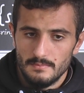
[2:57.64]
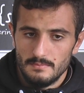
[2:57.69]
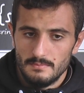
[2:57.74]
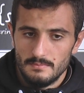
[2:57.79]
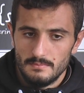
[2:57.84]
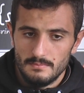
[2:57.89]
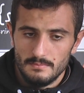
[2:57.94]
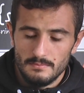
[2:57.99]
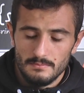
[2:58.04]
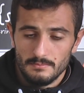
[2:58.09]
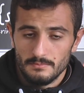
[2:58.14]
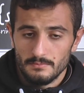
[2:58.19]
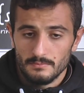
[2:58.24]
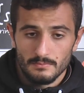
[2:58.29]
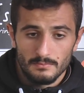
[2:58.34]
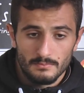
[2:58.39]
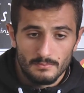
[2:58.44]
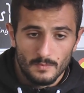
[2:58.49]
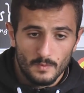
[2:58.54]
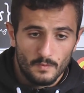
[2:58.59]

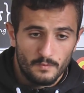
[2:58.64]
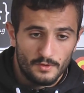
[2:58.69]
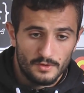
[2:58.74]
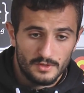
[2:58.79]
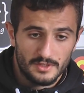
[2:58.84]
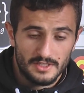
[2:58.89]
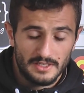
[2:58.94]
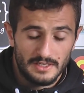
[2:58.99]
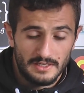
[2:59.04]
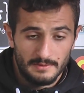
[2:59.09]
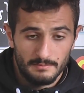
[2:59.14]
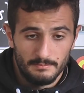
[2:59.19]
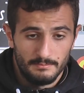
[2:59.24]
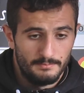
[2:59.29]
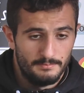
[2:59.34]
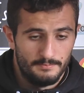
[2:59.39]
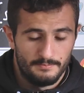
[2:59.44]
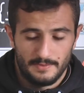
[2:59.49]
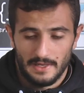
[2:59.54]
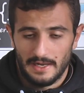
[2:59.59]
Mm, forse,
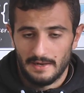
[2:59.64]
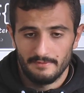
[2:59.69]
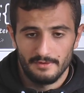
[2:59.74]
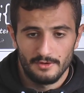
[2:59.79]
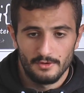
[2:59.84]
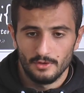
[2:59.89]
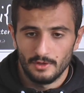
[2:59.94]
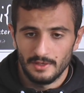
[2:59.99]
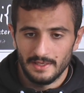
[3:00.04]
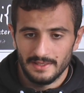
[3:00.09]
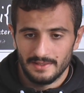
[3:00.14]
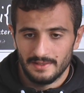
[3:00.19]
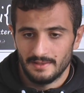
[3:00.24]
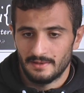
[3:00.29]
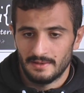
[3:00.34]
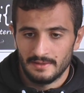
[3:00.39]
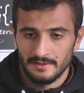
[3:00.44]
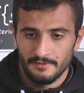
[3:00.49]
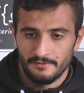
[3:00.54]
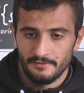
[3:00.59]
tra virgolette,
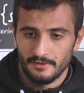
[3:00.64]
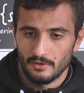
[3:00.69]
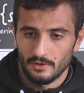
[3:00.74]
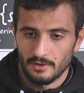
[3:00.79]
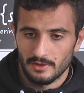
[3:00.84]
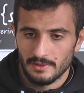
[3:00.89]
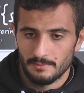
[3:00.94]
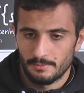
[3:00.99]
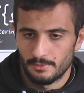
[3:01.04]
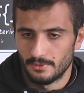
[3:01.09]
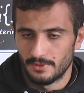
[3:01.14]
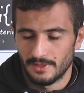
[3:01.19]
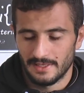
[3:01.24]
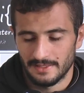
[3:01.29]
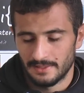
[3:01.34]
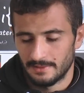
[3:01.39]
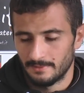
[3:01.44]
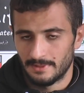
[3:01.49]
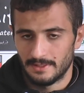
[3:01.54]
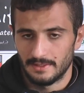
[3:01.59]
la difficoltà più
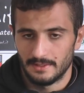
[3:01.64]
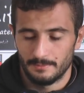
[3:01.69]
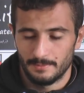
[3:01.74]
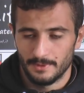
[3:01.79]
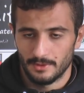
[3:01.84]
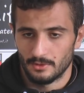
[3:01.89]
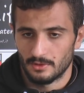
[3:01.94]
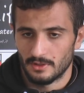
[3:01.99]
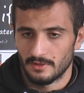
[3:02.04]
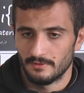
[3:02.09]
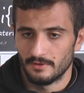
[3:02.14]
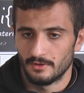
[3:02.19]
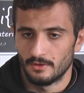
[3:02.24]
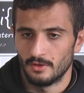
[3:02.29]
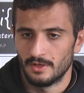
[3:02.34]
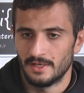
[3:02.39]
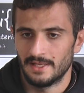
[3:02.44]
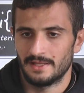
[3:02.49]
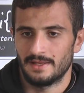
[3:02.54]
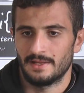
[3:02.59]
grande, ma ripeto, tra
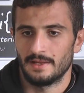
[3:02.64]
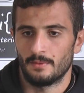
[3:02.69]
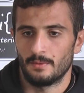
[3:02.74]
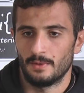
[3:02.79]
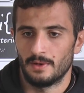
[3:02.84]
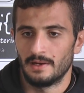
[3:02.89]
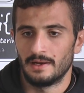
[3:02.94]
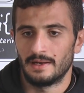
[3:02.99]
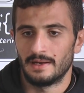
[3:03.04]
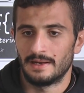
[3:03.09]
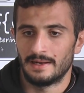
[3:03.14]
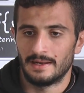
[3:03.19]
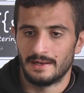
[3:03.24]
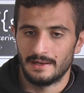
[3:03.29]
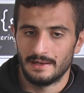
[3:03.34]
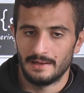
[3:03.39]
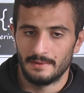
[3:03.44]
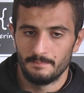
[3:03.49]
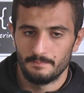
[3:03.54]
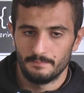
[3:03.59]
virgolette, è
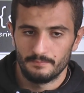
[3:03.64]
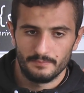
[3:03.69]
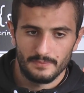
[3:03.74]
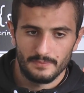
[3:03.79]
quella